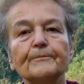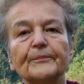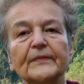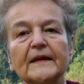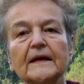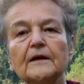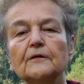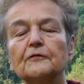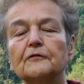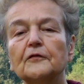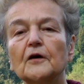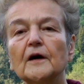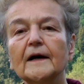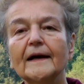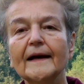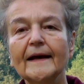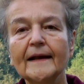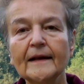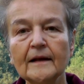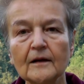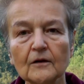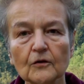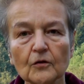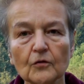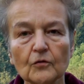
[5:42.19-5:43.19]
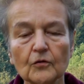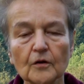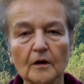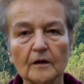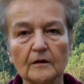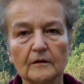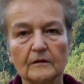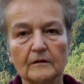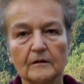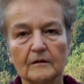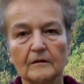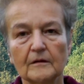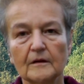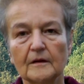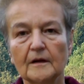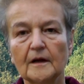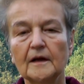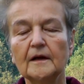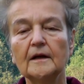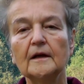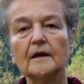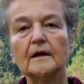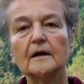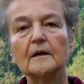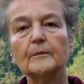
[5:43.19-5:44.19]
die Veränderungen
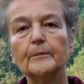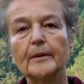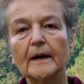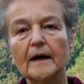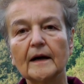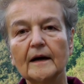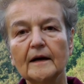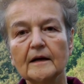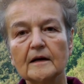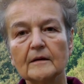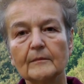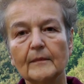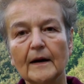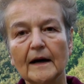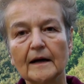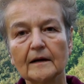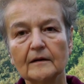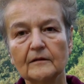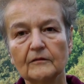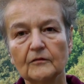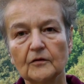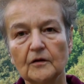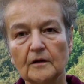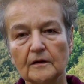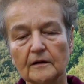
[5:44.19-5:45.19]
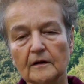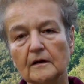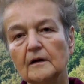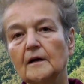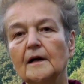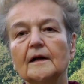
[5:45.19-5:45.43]
in ihrem Bereich machen wollen,